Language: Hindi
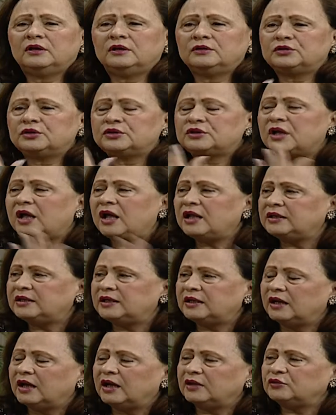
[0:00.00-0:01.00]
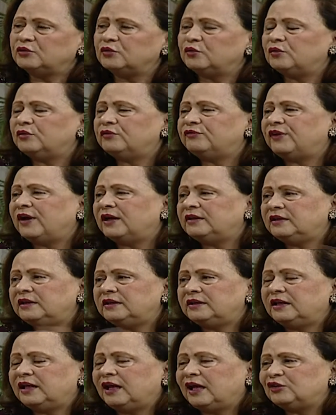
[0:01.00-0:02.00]
ससुराल के हाथों फादर
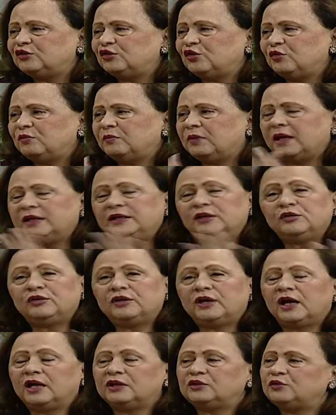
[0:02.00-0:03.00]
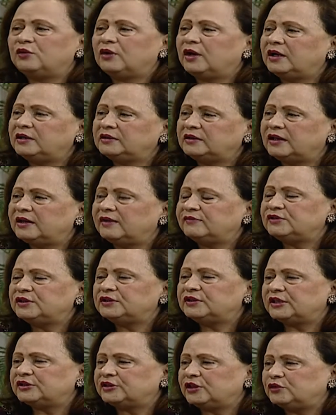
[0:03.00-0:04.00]
के हाथों भाइयों के हाथों हर तरफ से
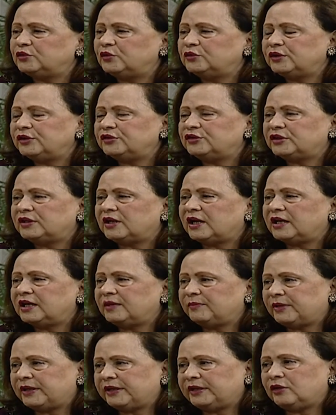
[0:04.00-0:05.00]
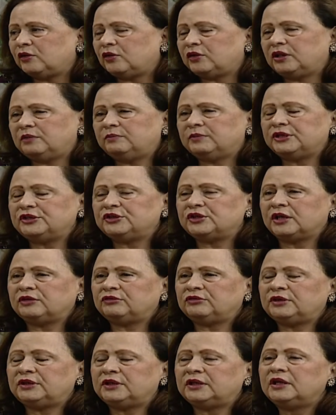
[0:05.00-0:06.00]
तशद का शिकार हमारी औरत बन
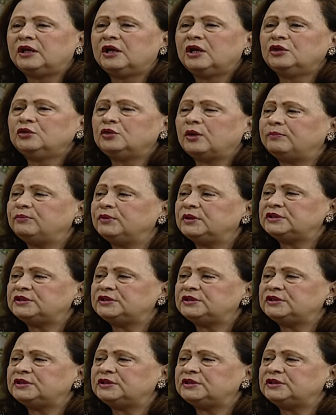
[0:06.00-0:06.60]
जाती है और तो यहाँ तो जब